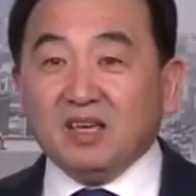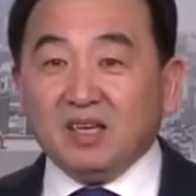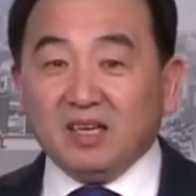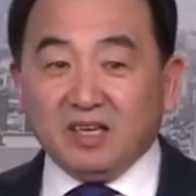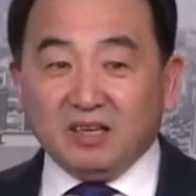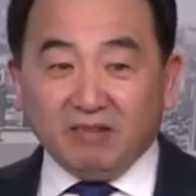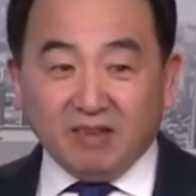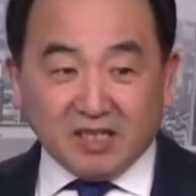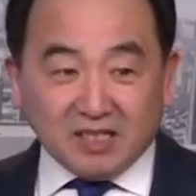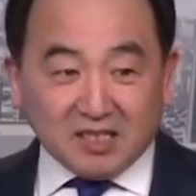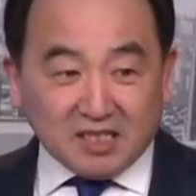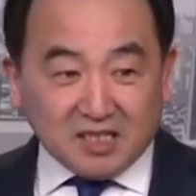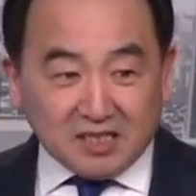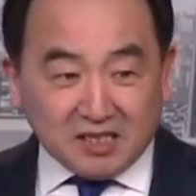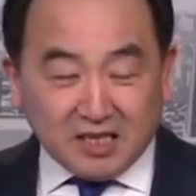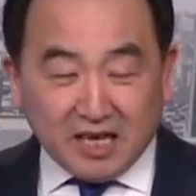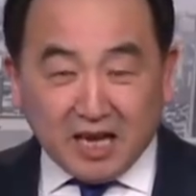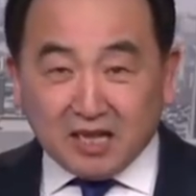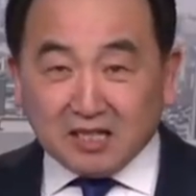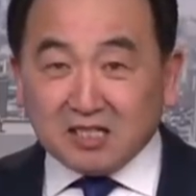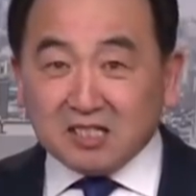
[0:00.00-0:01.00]
因为今
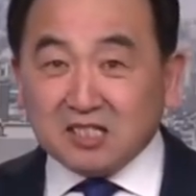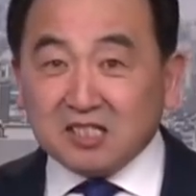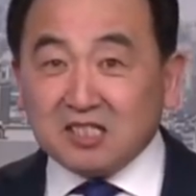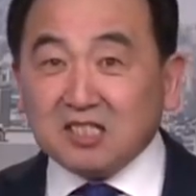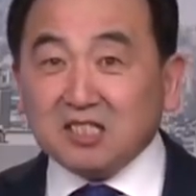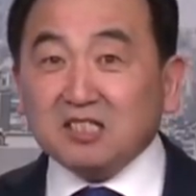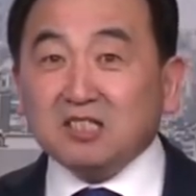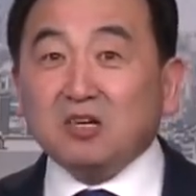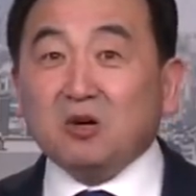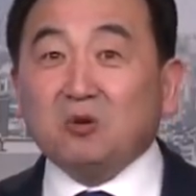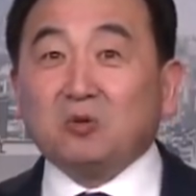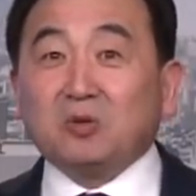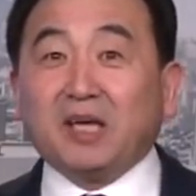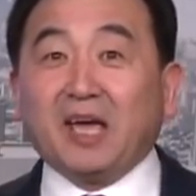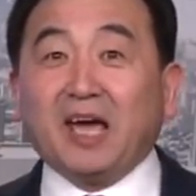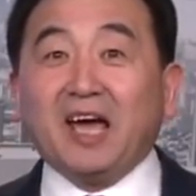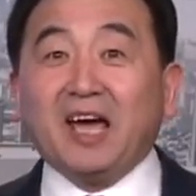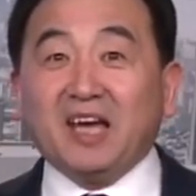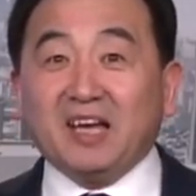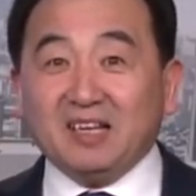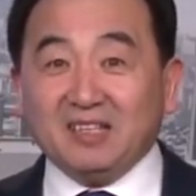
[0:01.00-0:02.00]
年是辛丑
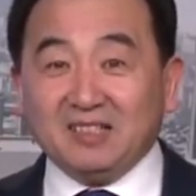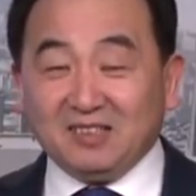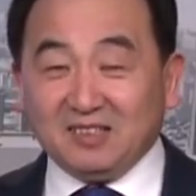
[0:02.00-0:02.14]
年。